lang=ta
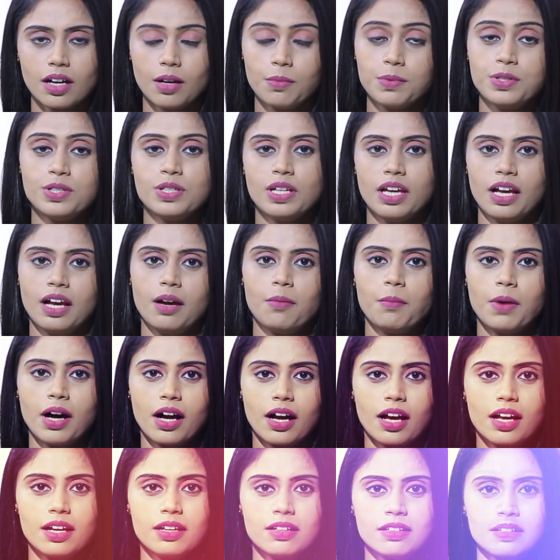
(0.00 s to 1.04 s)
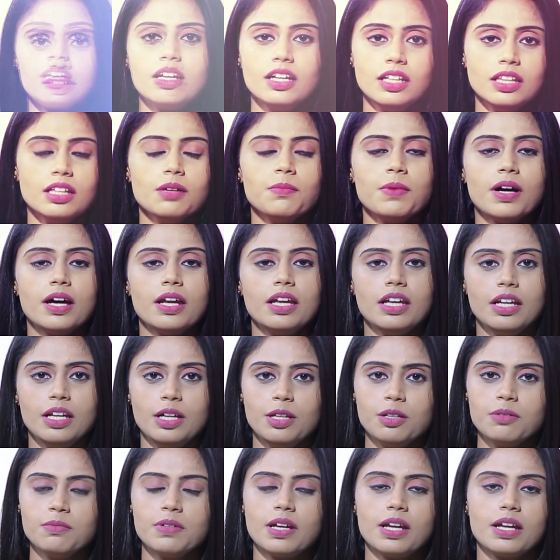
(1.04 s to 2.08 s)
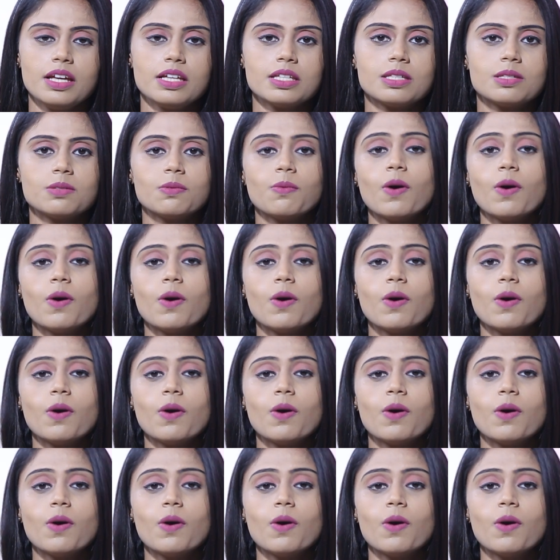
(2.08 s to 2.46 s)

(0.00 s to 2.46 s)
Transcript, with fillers: அபிஷேகமாக இந்த மாதிரி இன்னும் நிறைய